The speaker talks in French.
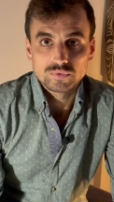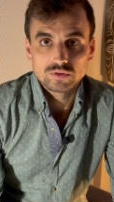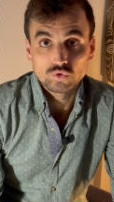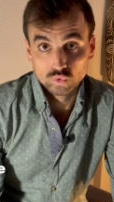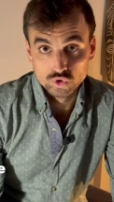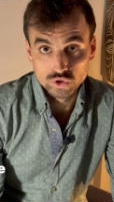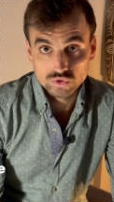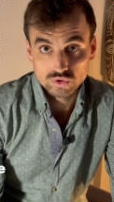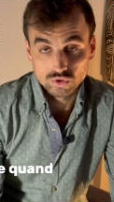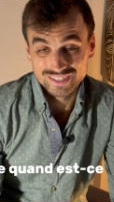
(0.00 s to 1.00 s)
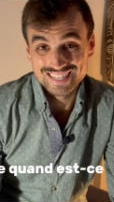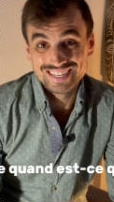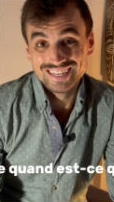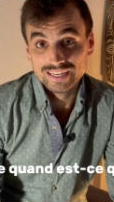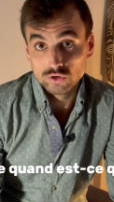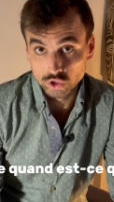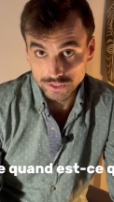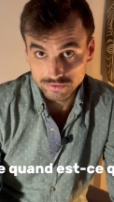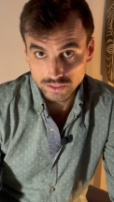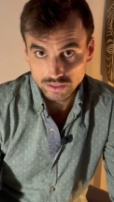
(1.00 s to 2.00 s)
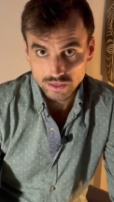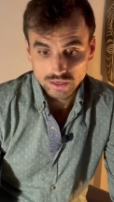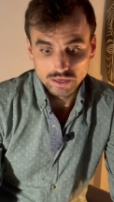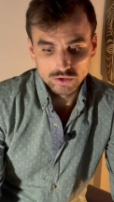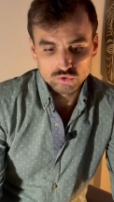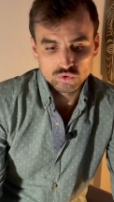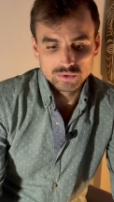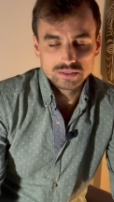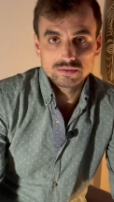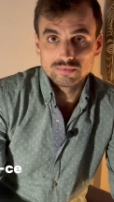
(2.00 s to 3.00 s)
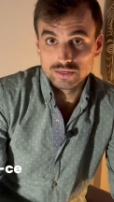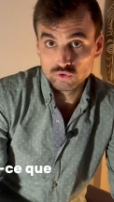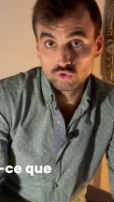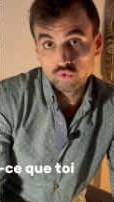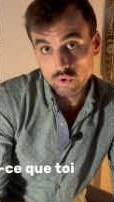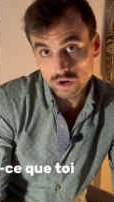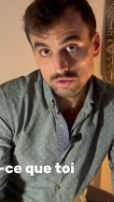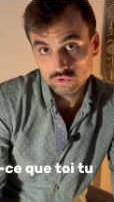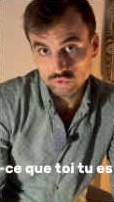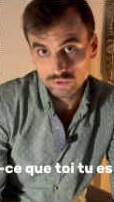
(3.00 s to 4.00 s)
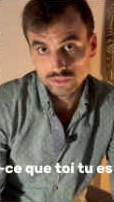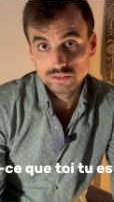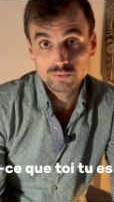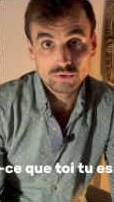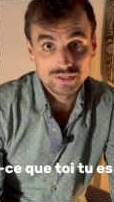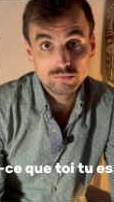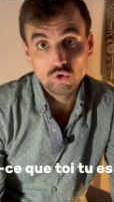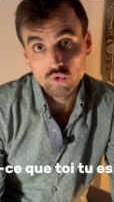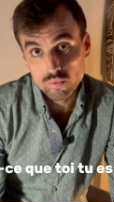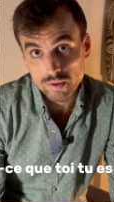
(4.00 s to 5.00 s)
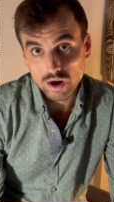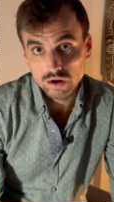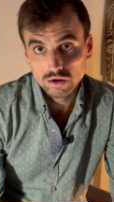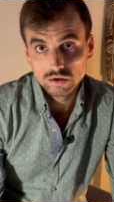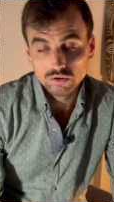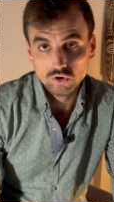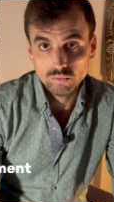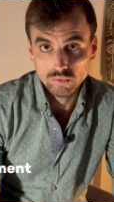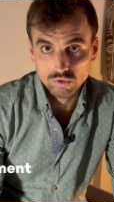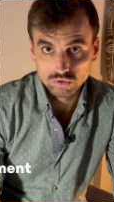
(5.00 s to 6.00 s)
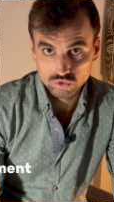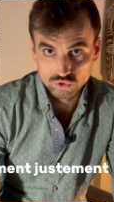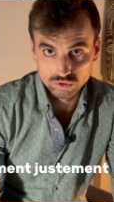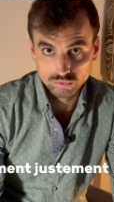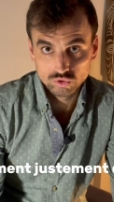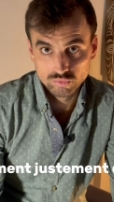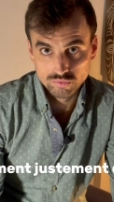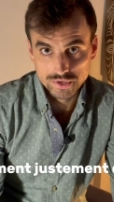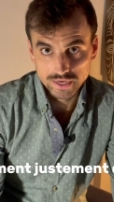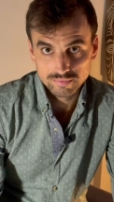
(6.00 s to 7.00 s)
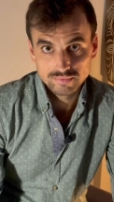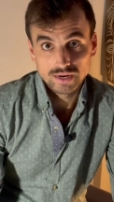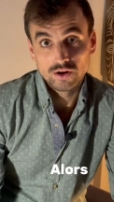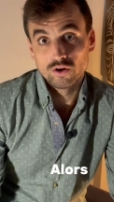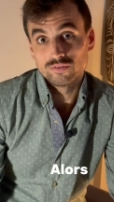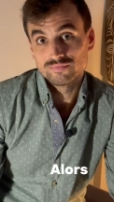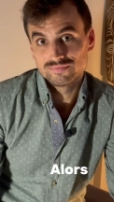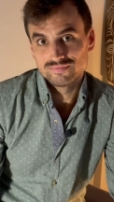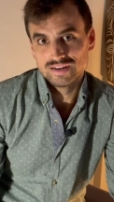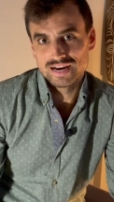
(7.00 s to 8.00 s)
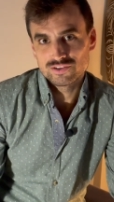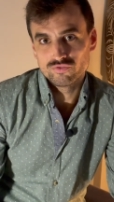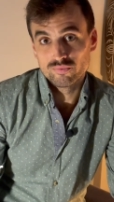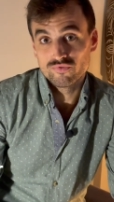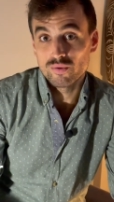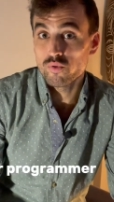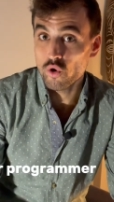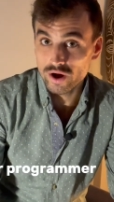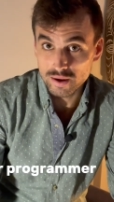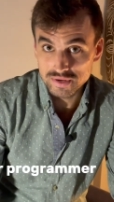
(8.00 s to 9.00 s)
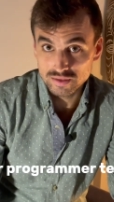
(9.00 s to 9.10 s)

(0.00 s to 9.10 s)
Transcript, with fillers: ton audience, quand est-ce qu'elle est connectée, et ensuite, est-ce que toi, tu es disponible ou pas au moment justement de publier. Alors là, tu vas pouvoir programmer